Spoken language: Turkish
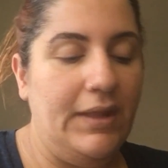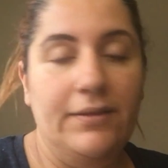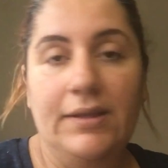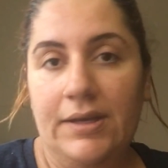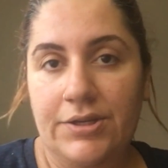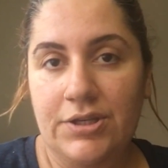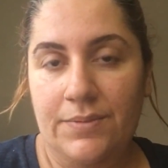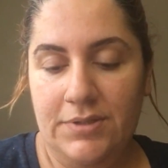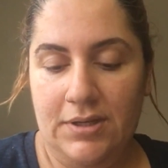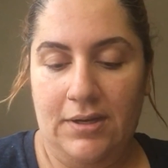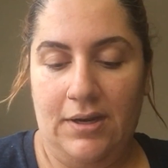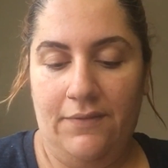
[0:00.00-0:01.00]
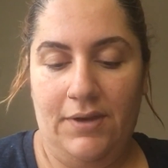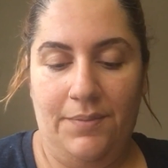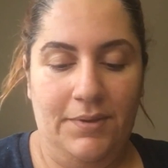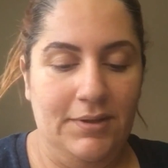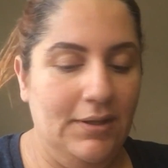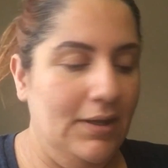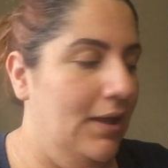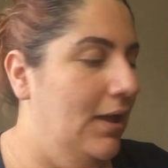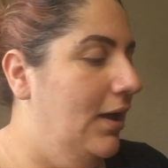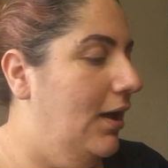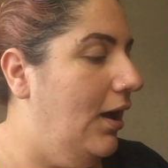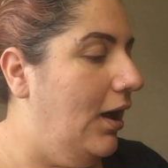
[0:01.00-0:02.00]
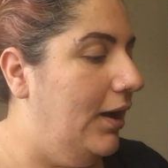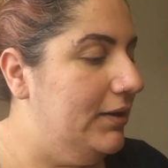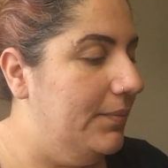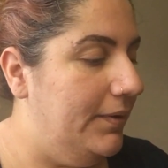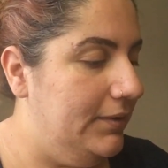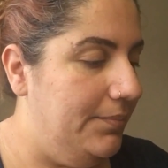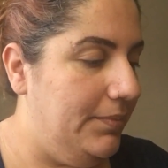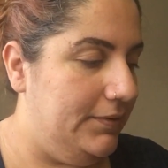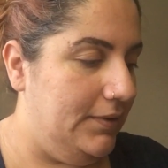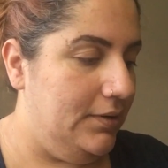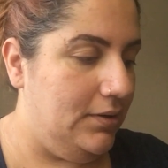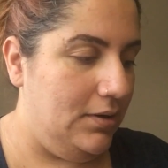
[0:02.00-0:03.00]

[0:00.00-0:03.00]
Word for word: nereye gideceğimize karar veremedik. Ayda benden beter